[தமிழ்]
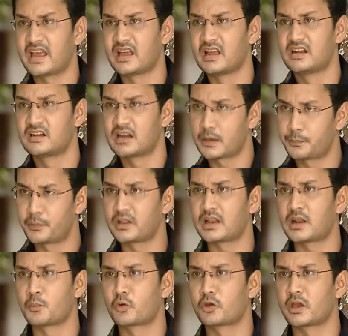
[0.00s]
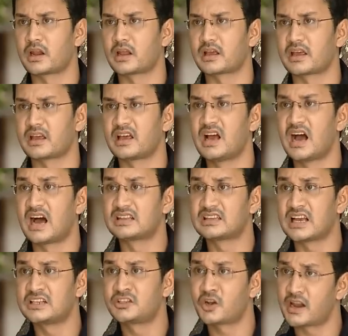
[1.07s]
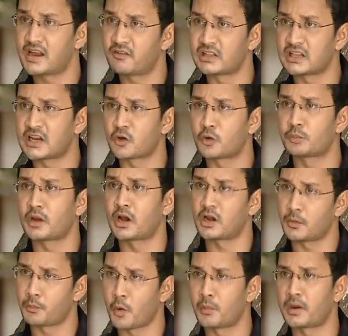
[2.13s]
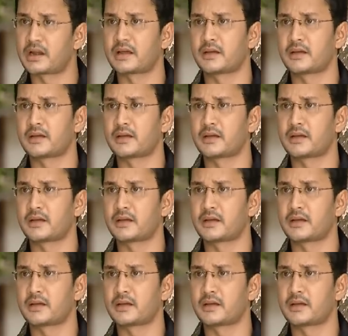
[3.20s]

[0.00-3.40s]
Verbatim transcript: டேய் நட்பு தானே முக்கியம் எனக்கு அந்த ஐஸ்வர்யாய வந்து என்ன கூப்பிட்டாலும் நான் போக